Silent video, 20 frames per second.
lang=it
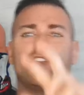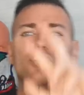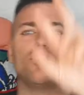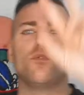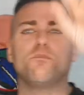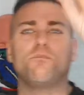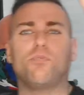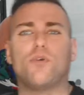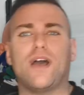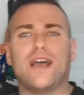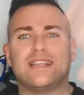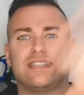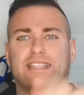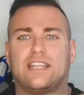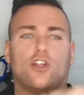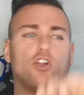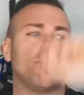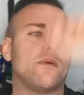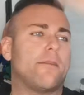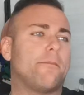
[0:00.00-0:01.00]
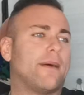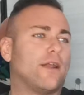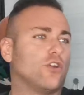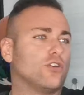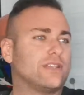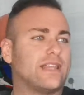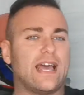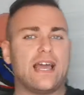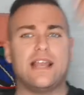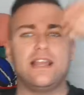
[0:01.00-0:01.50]
non può essere come
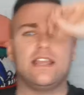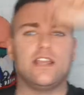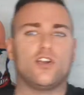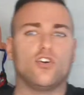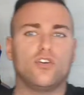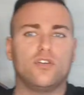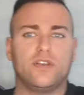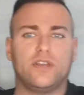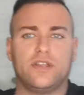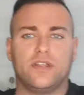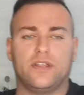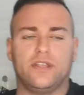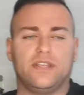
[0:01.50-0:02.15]
Balotelli con, eh,